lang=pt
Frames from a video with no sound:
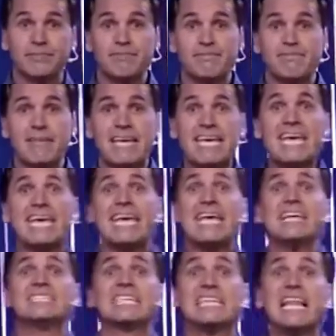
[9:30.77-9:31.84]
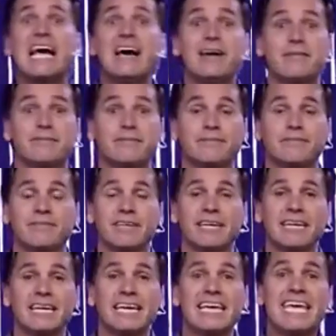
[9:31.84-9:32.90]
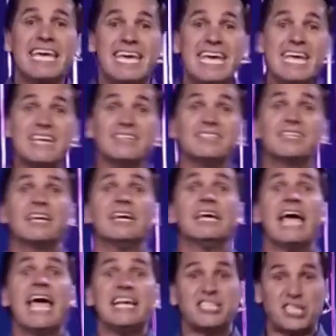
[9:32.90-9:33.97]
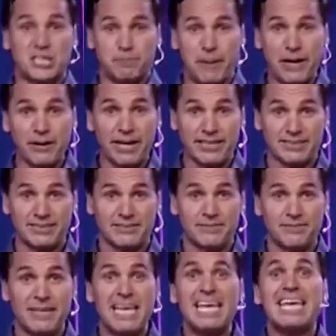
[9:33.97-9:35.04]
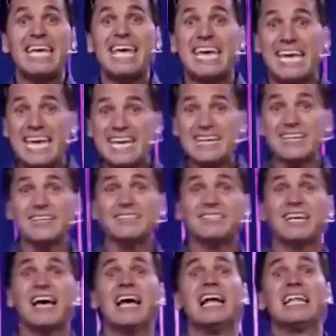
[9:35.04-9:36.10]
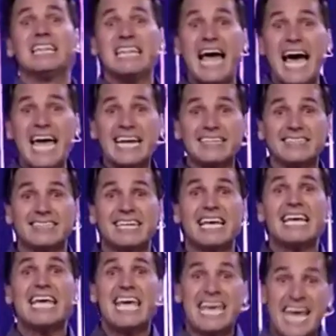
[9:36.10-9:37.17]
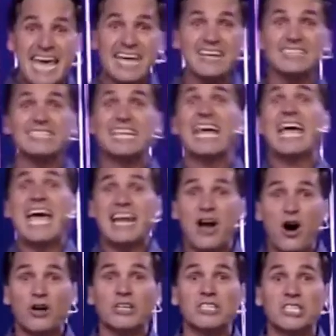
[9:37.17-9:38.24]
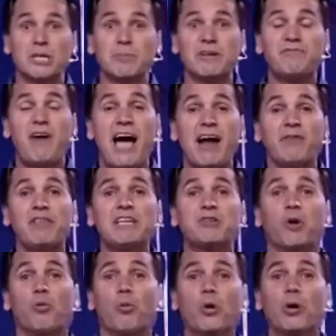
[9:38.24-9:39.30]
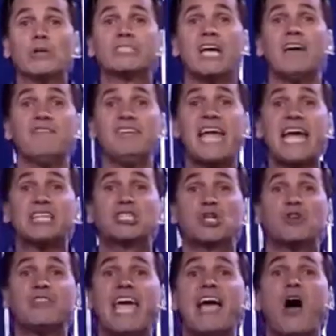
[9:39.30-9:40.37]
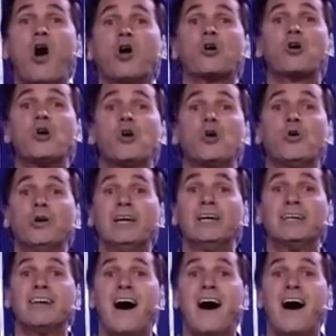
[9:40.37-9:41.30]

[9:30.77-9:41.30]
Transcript: que você faça e vai ser a minha versão de quando, do que eu quero que o mundo seja. Então, se você tiver uma em, empatia e você amar mais os seus vizinhos, trata, tenta,